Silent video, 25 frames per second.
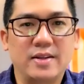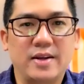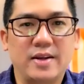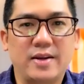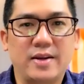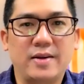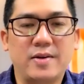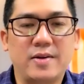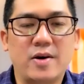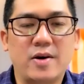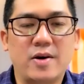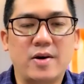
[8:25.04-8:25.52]

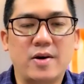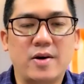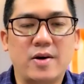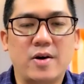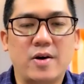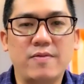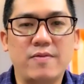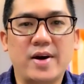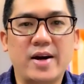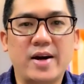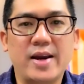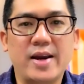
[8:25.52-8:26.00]
Đối với
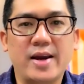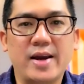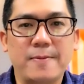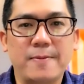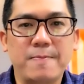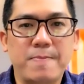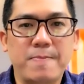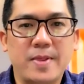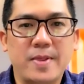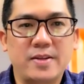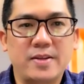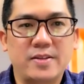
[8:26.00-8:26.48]

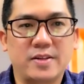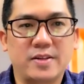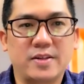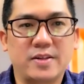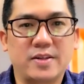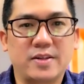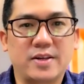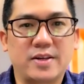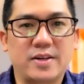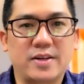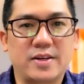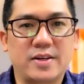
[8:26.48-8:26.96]
sự kết
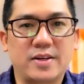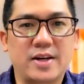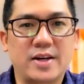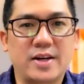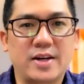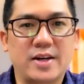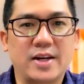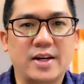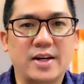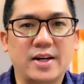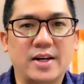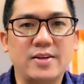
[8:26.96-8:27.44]
nối ở
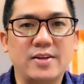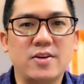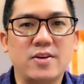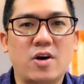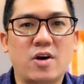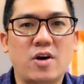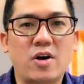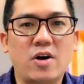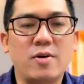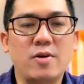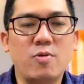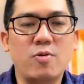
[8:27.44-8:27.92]
ngoài
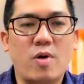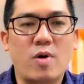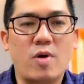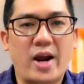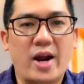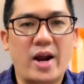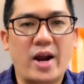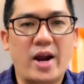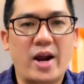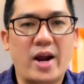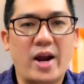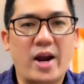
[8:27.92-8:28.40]
vùng
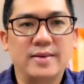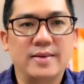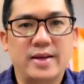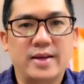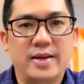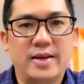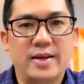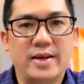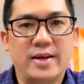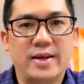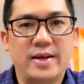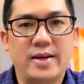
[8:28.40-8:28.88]

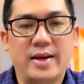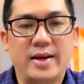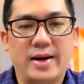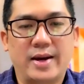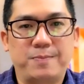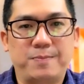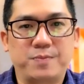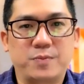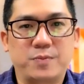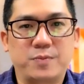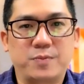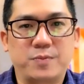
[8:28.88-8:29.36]
thì
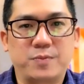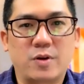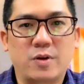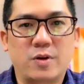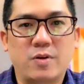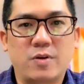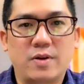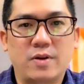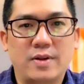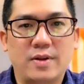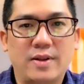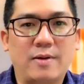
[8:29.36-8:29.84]

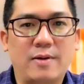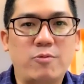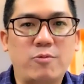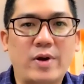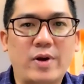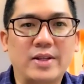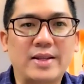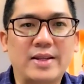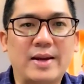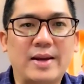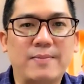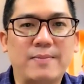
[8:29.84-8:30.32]
Long quan tâm
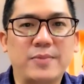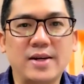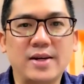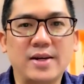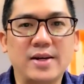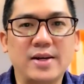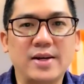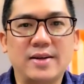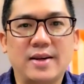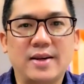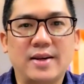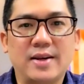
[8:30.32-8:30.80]
nhất
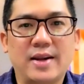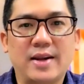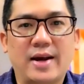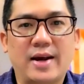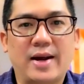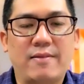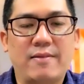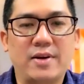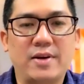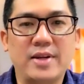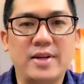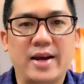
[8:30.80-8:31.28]
là vấn
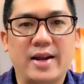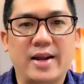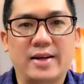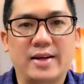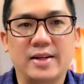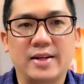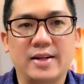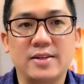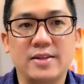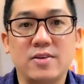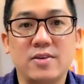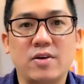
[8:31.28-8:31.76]
đề kết
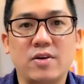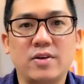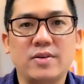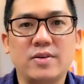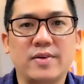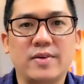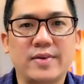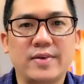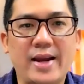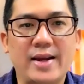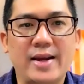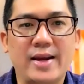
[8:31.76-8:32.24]
nối với
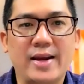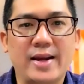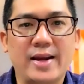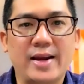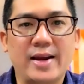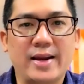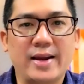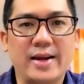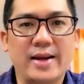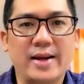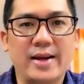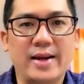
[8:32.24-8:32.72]
các cái
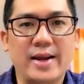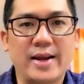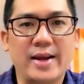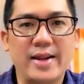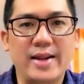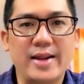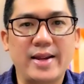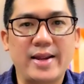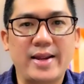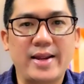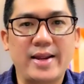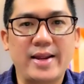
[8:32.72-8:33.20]
nhà
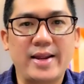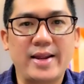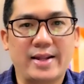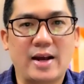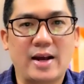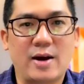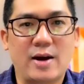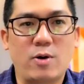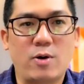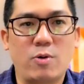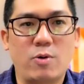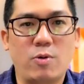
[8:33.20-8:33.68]
thầu,
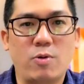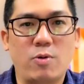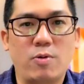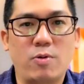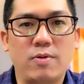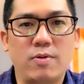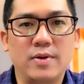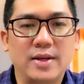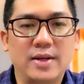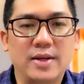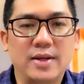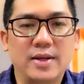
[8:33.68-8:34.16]
với
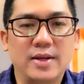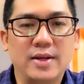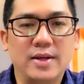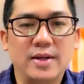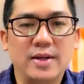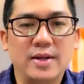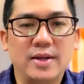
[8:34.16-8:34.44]
các cái